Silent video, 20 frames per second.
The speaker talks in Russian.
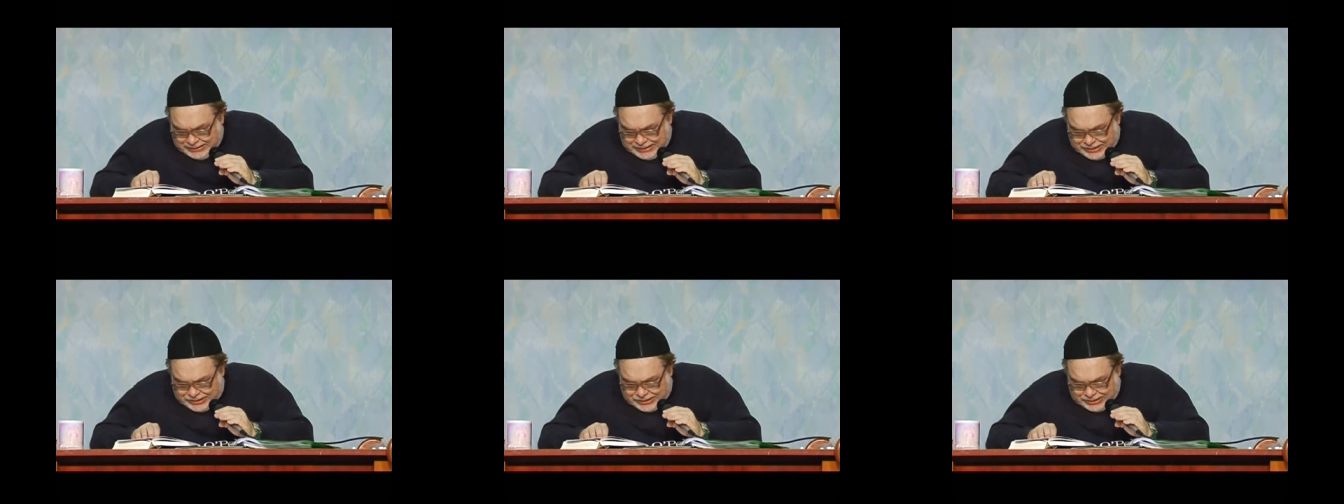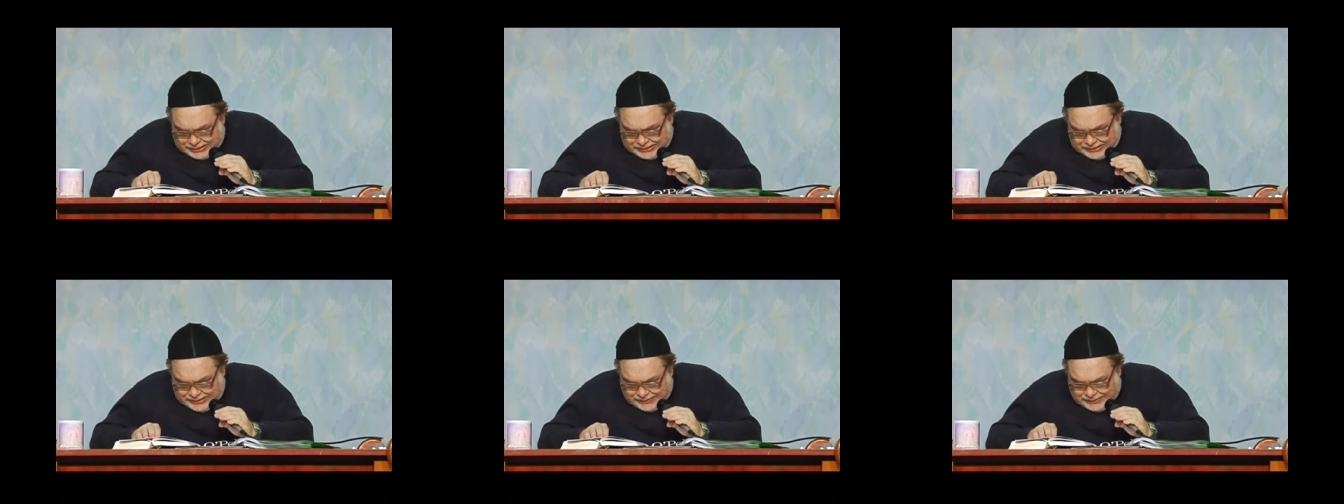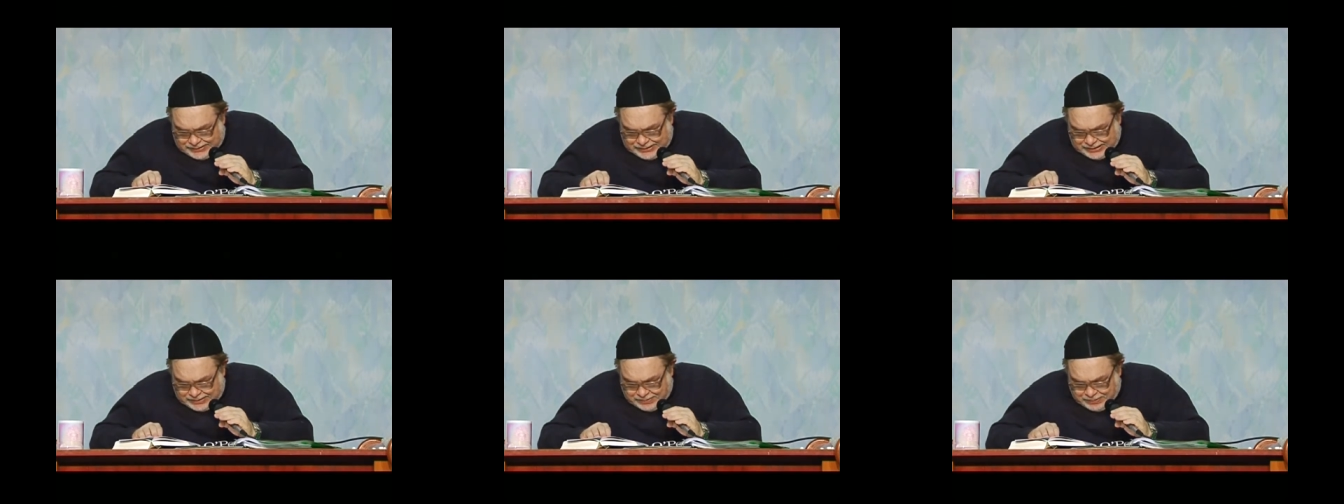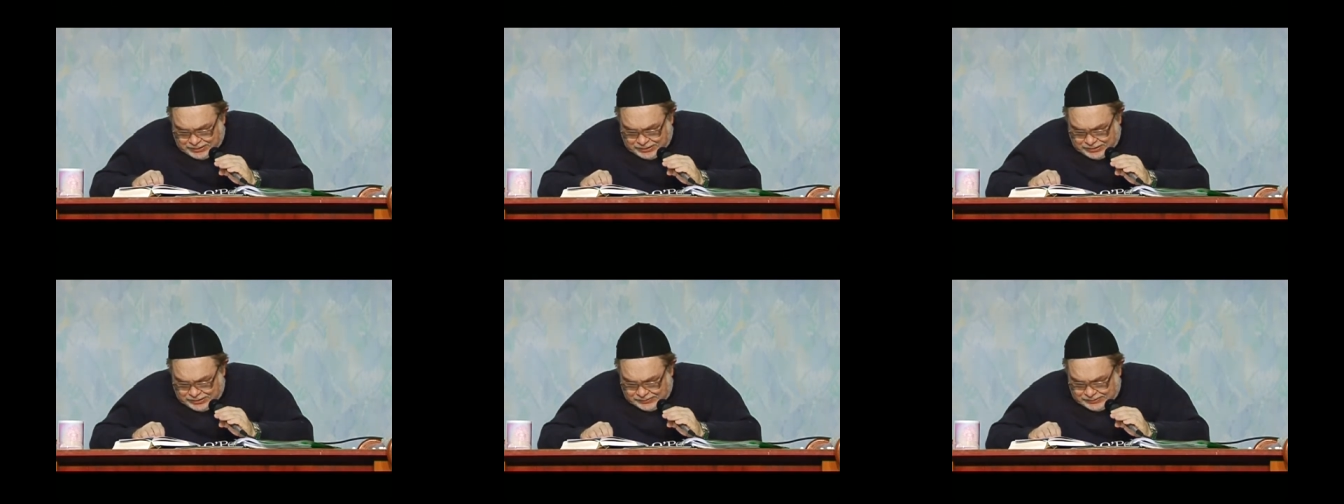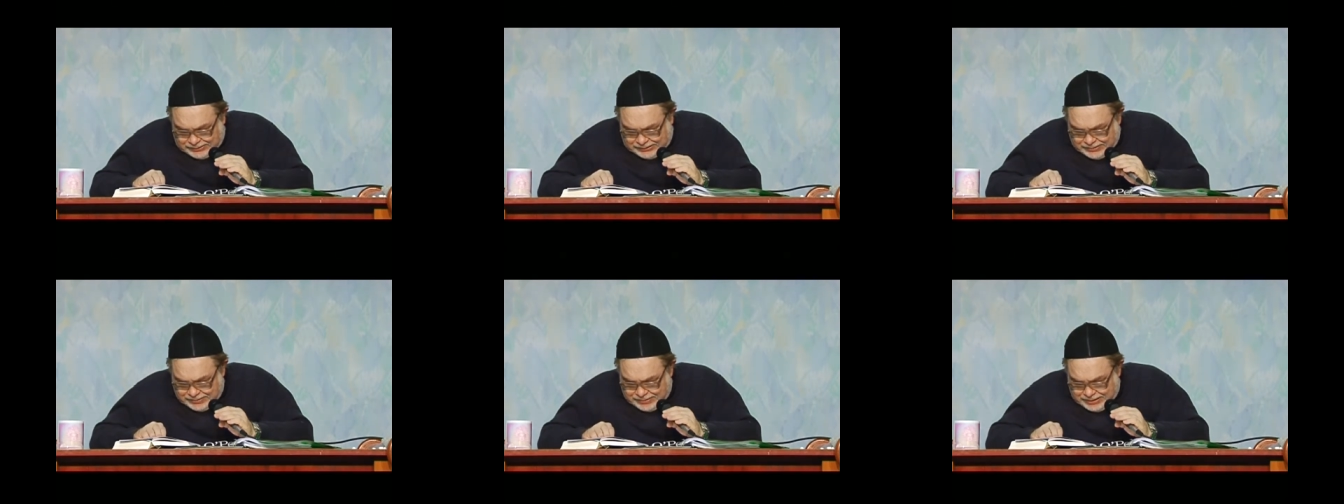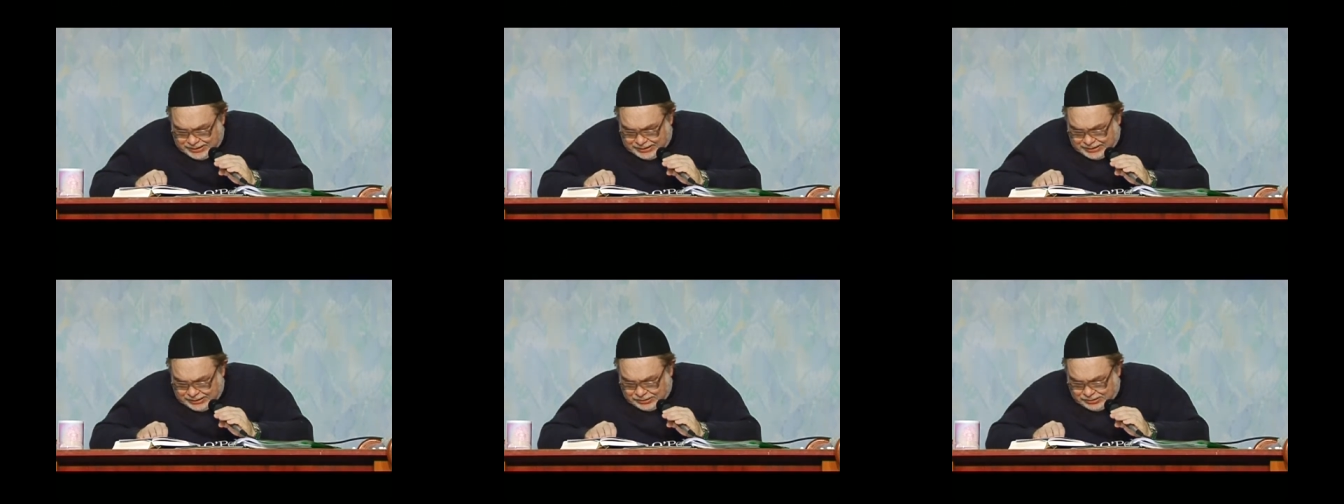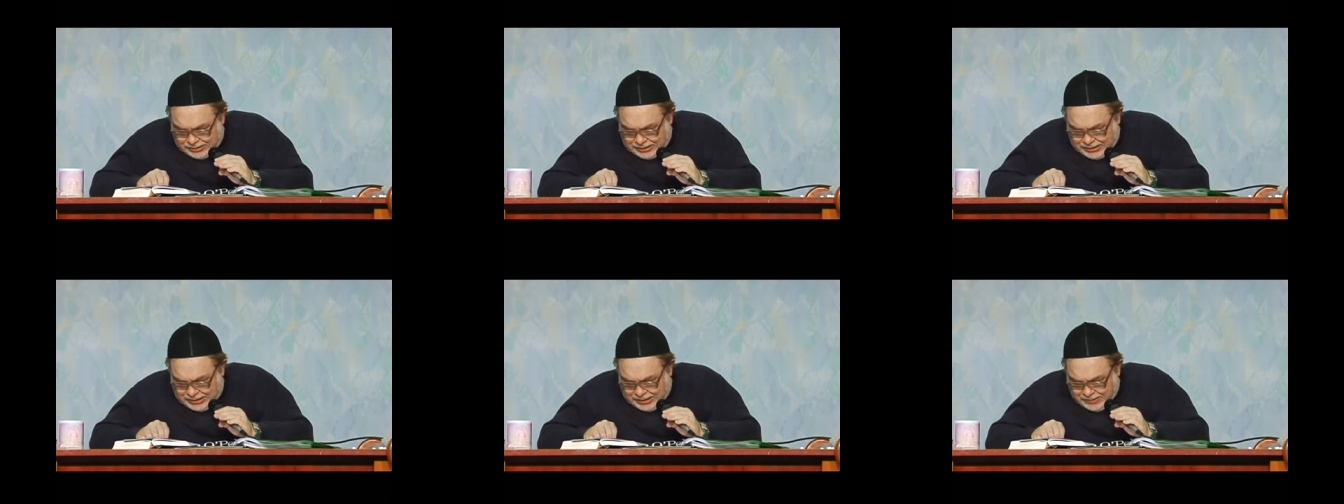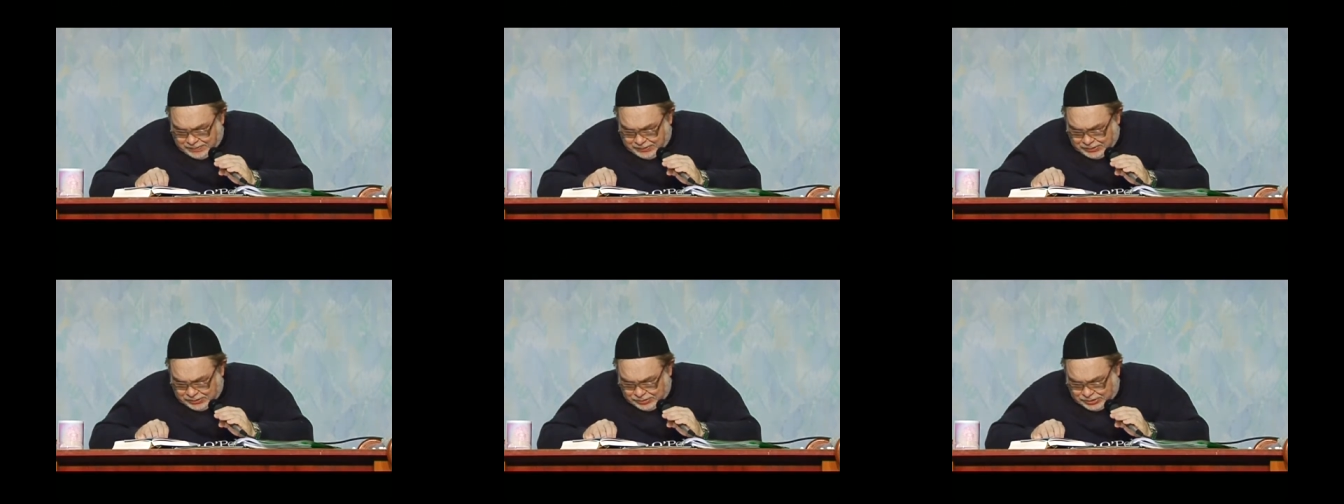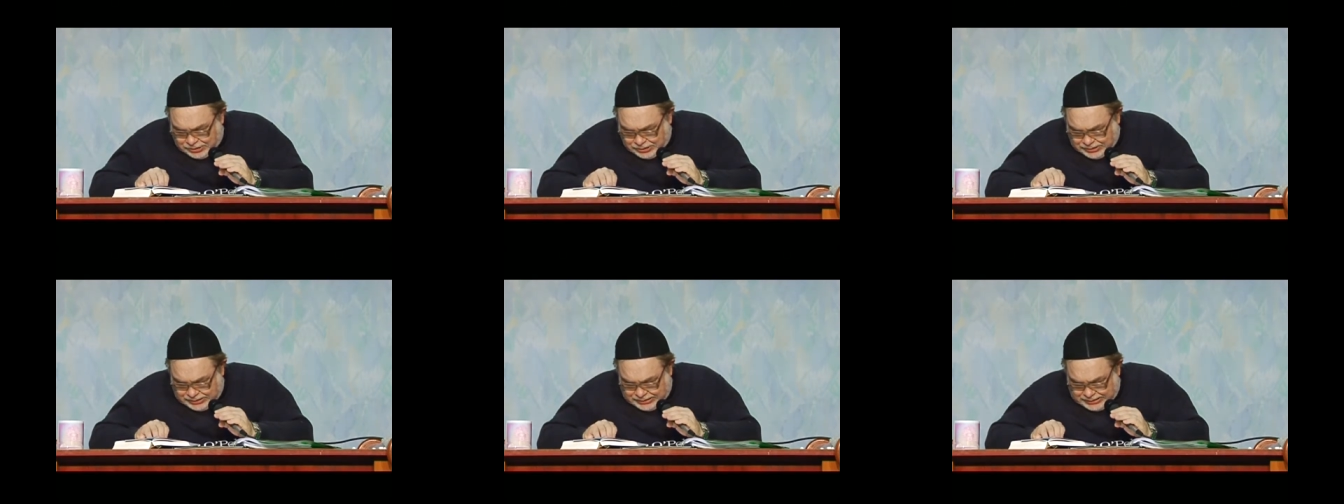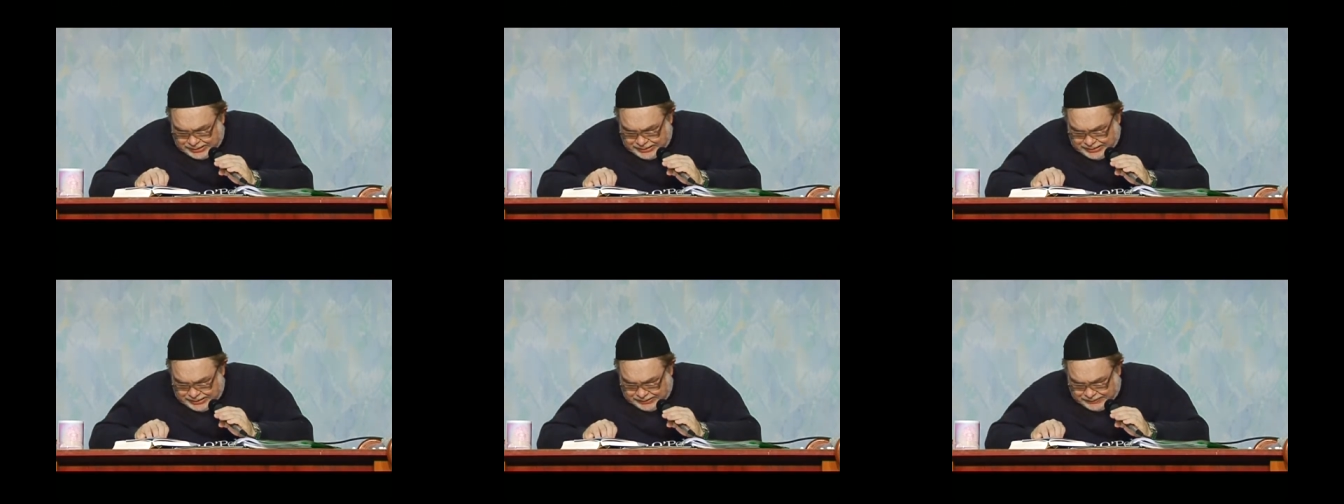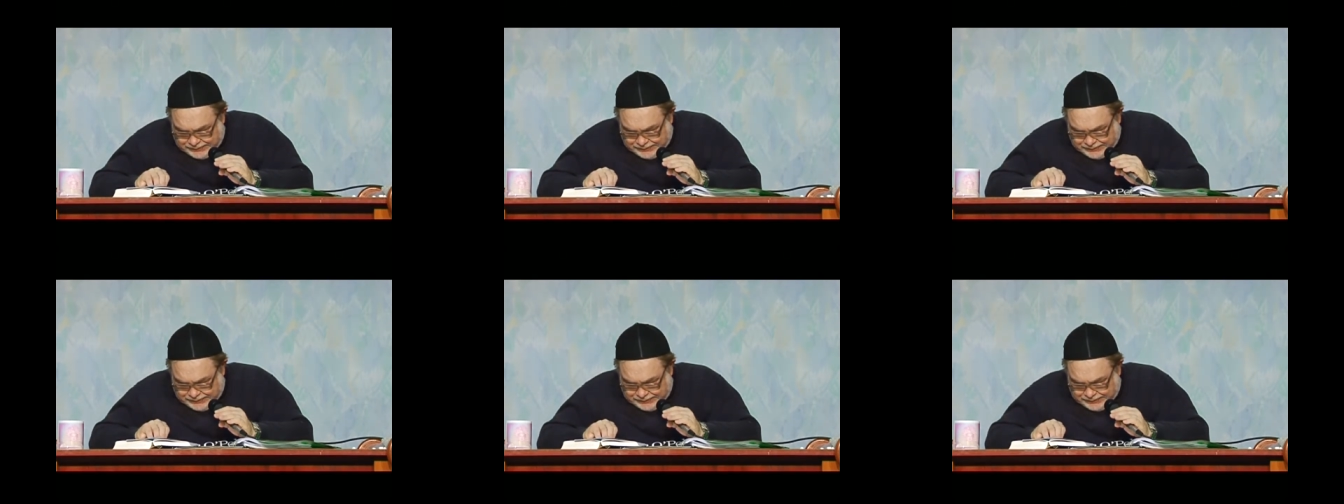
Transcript: начатки всех плодов земли, которые ты получишь в стране